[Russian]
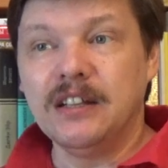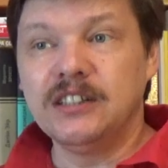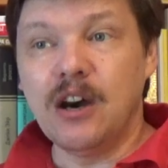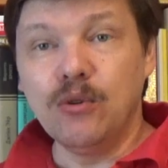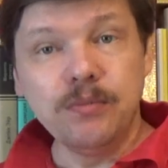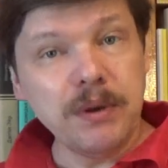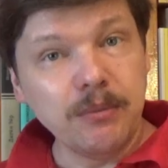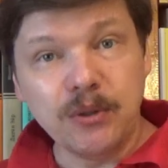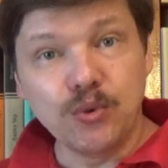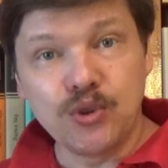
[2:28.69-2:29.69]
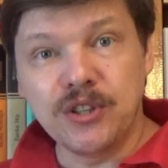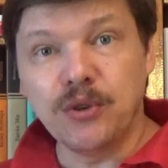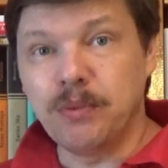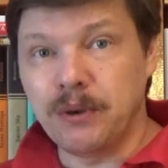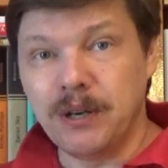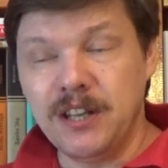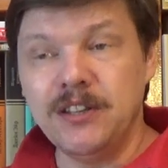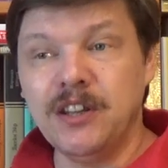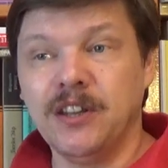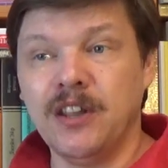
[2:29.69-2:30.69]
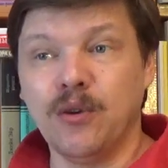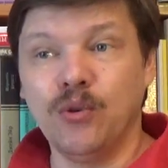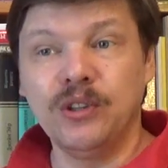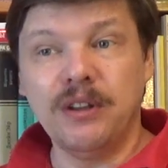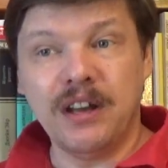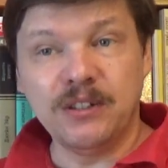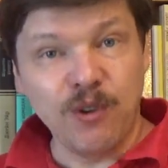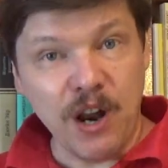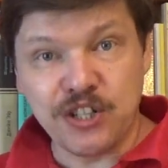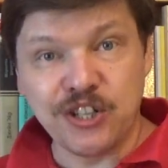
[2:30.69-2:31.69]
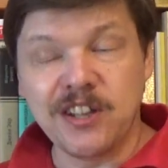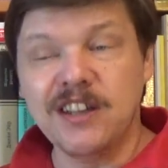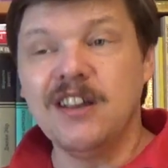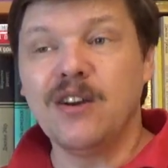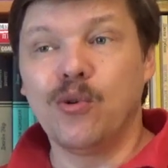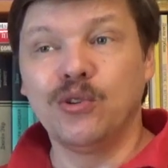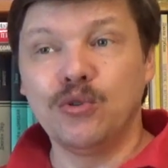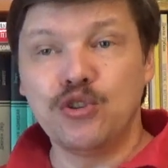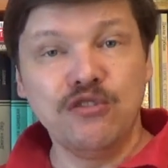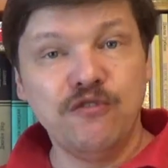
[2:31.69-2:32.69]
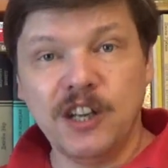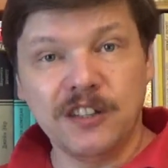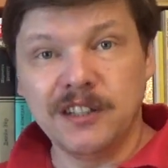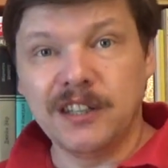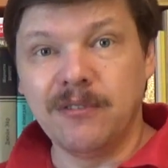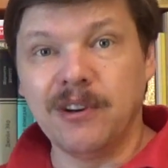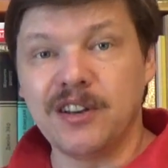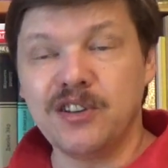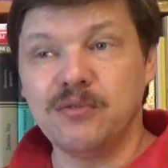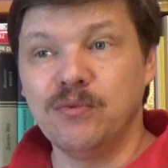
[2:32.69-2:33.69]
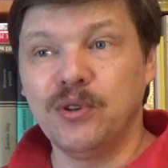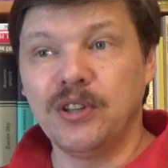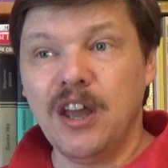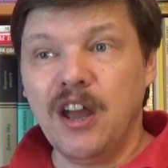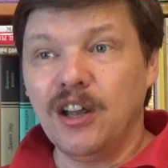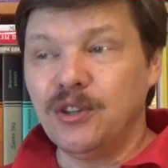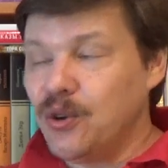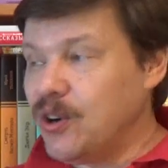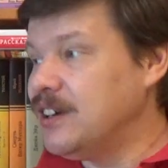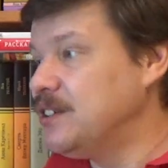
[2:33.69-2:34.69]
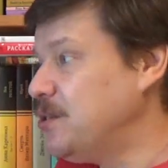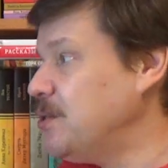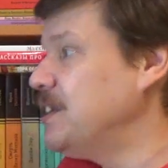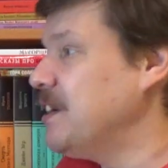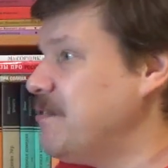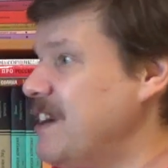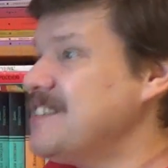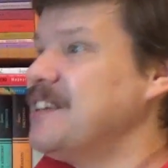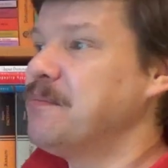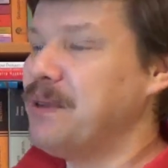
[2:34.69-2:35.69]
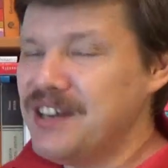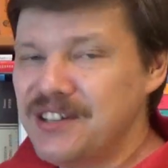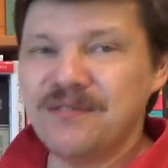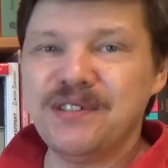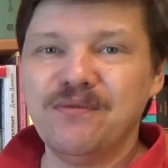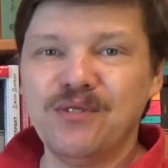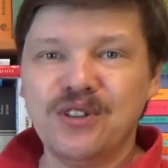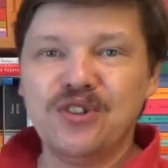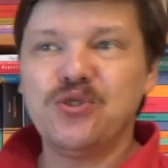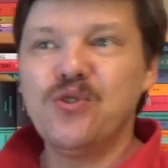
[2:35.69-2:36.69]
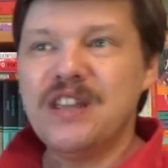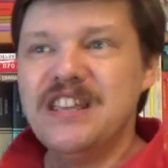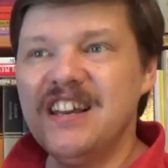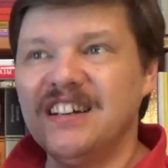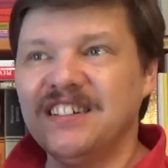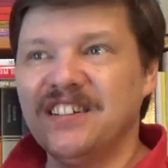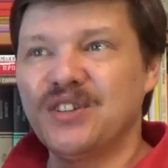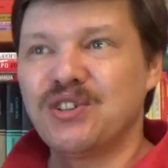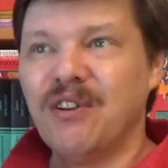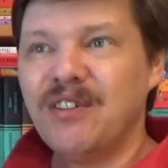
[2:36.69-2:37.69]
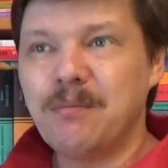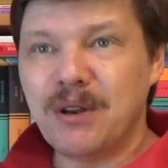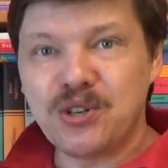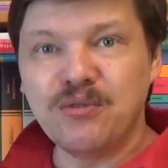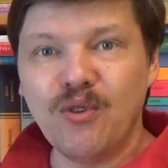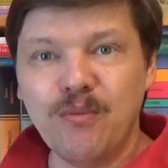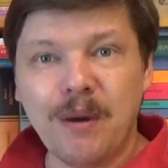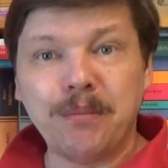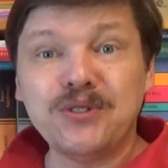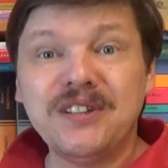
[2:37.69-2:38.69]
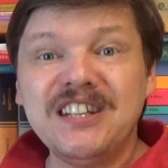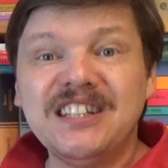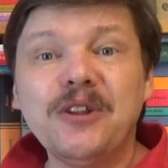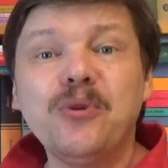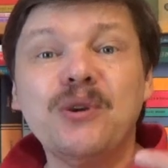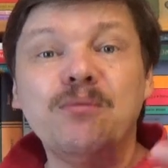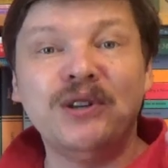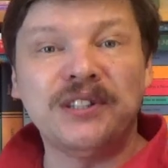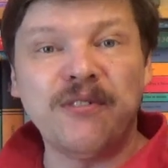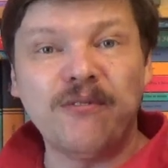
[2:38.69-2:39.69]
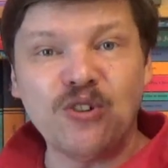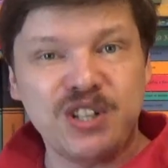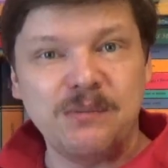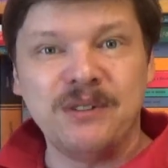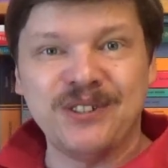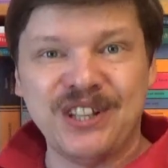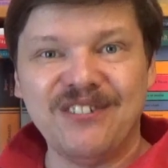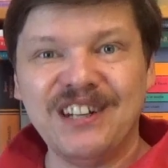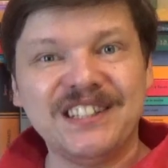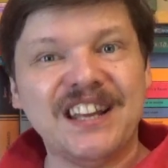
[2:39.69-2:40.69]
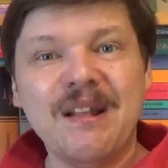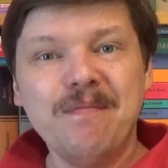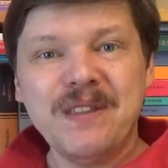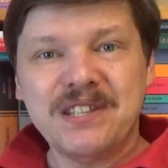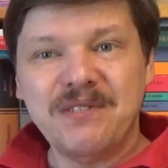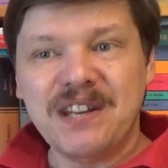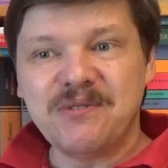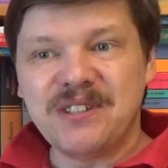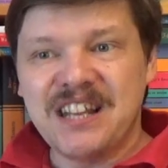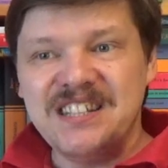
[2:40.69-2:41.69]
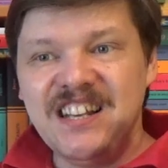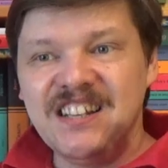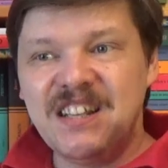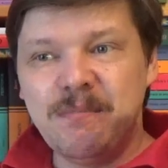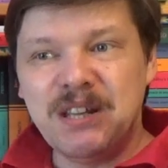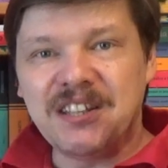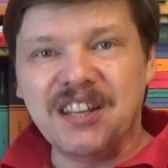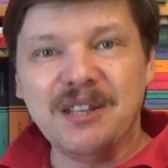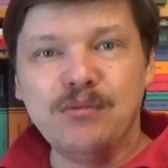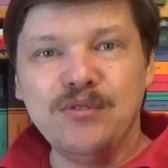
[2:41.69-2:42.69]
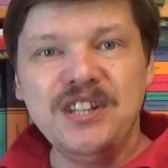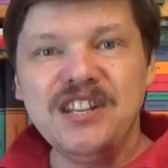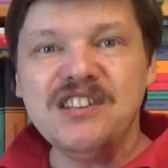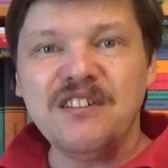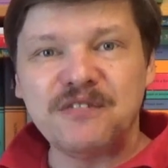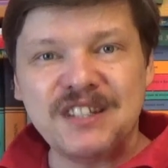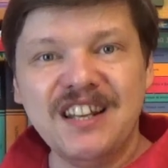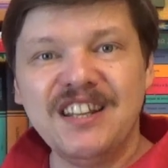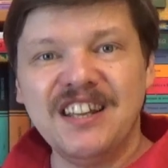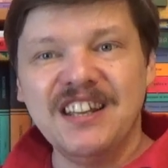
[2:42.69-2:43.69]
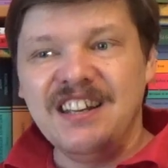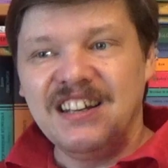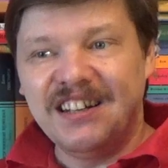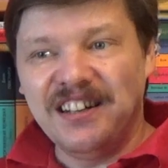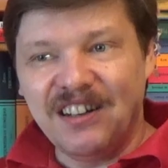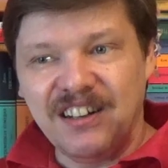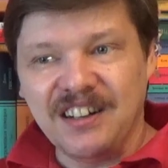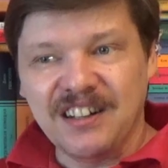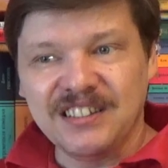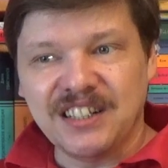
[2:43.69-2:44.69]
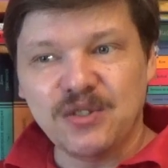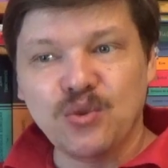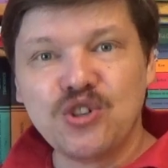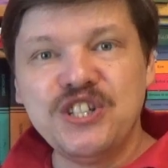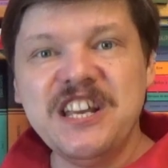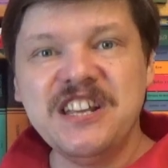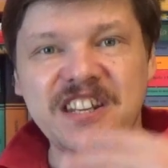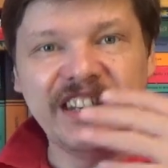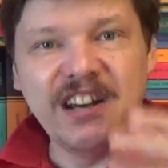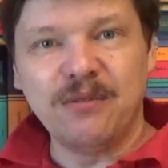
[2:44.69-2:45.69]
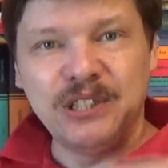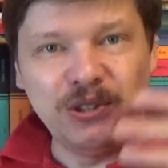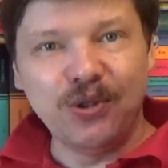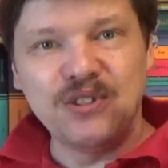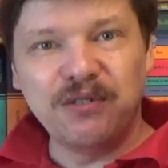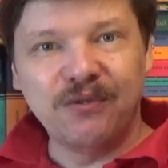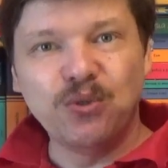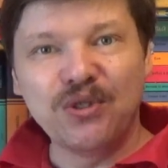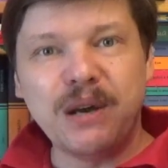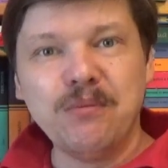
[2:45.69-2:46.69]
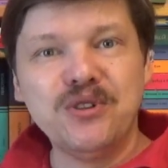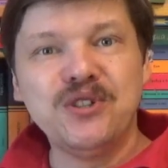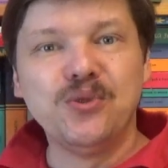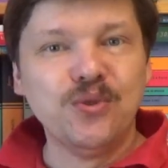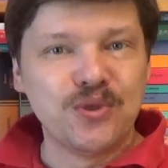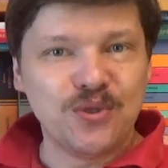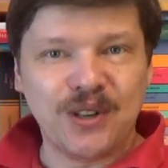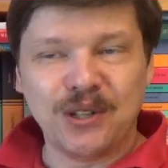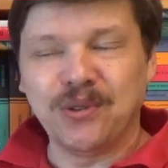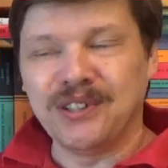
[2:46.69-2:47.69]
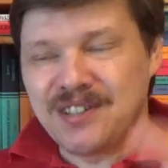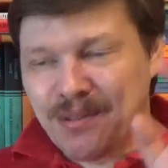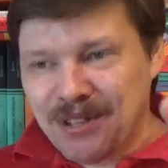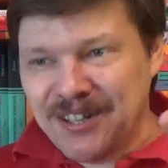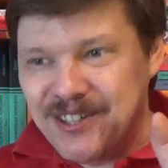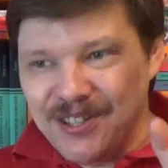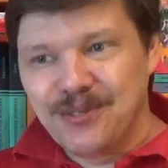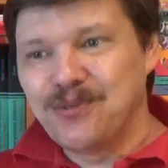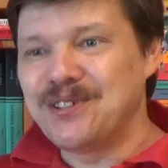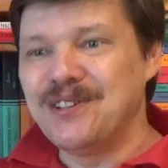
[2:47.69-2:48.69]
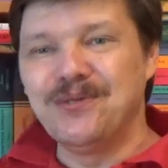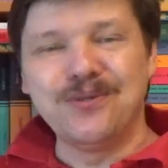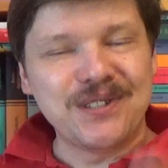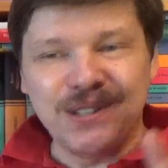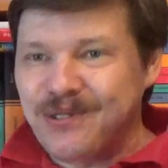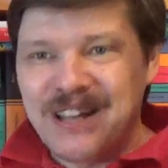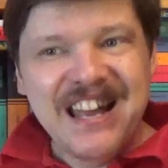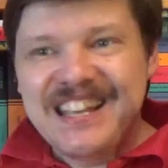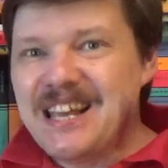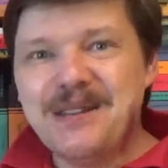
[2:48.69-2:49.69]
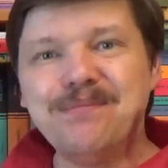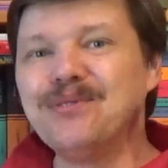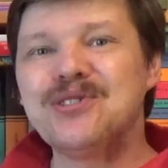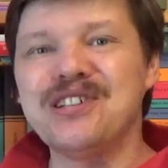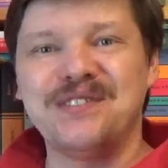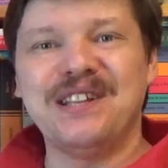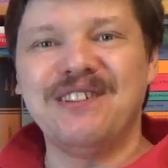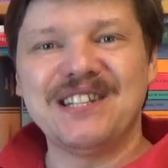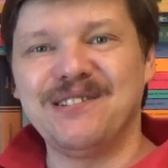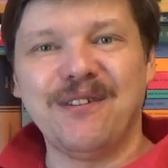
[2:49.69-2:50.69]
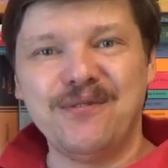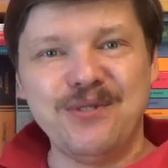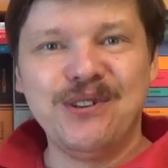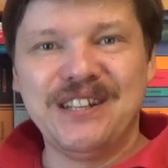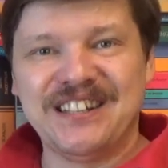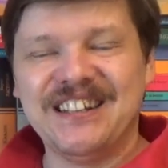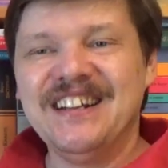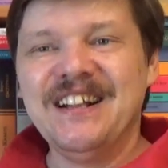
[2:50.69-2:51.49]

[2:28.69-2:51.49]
Да, он прямодушный, он прямолинейный, он отважный, он очень верный товарищ, вот. Но доктор Ватсон, прежде всего, еще и человек большого ума. Просто не дано ему этого волшебного таланта связывать отдельно отдельное метки наблюдения в цельное э, э, рассуждение, да, вот тот, ту самую дедукцию, которая на самом деле не дедукция, а индукция. Но я не буду сейчас вдаваться во все это.